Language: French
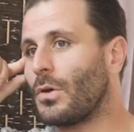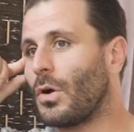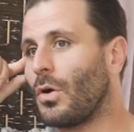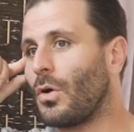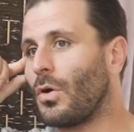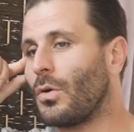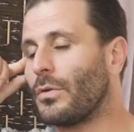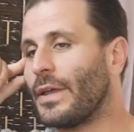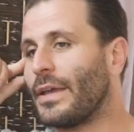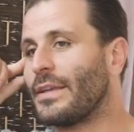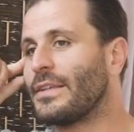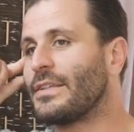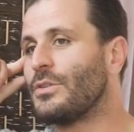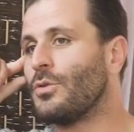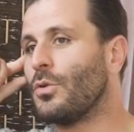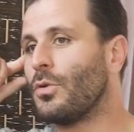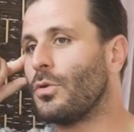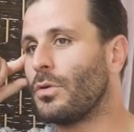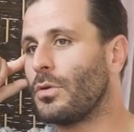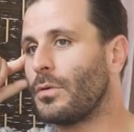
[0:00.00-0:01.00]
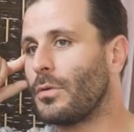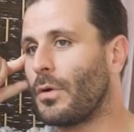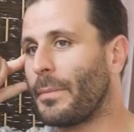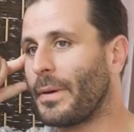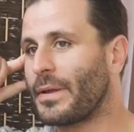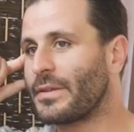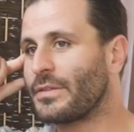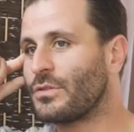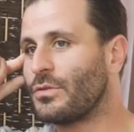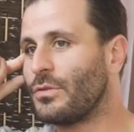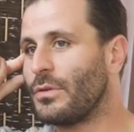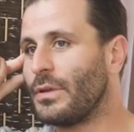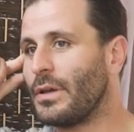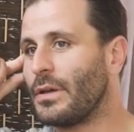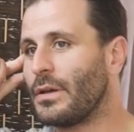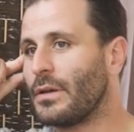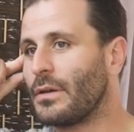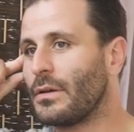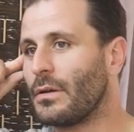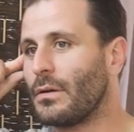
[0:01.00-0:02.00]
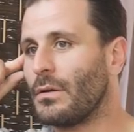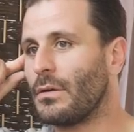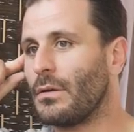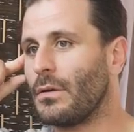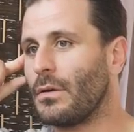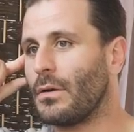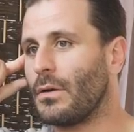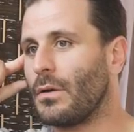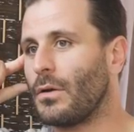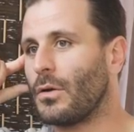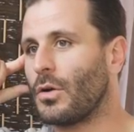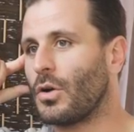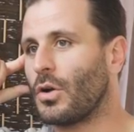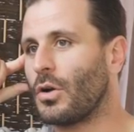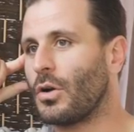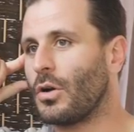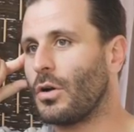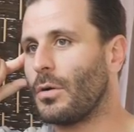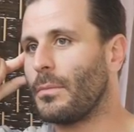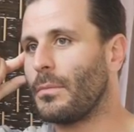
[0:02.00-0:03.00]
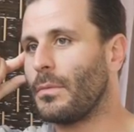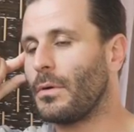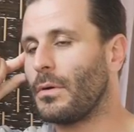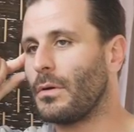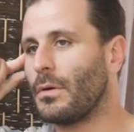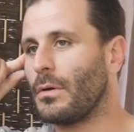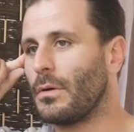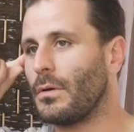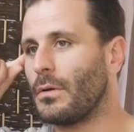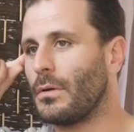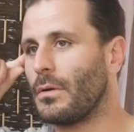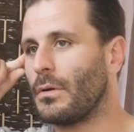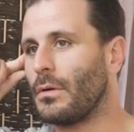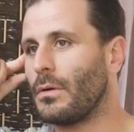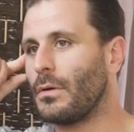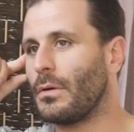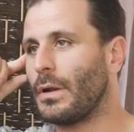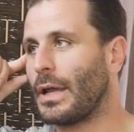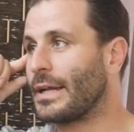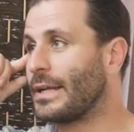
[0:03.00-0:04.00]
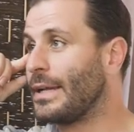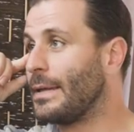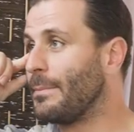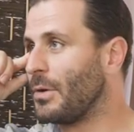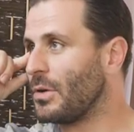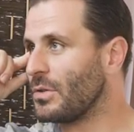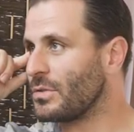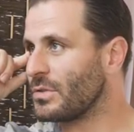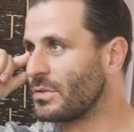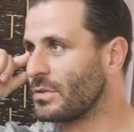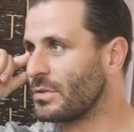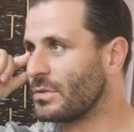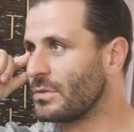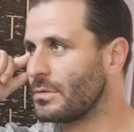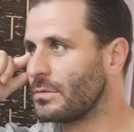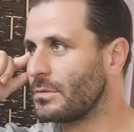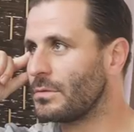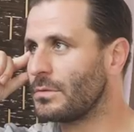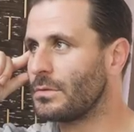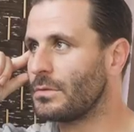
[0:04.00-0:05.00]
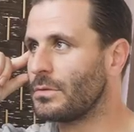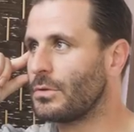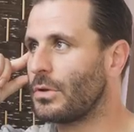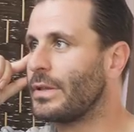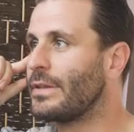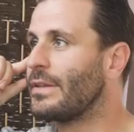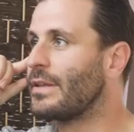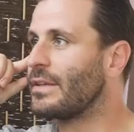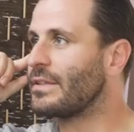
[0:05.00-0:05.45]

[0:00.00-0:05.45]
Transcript: en aïkido en particulier, euh, comme la clémence dans les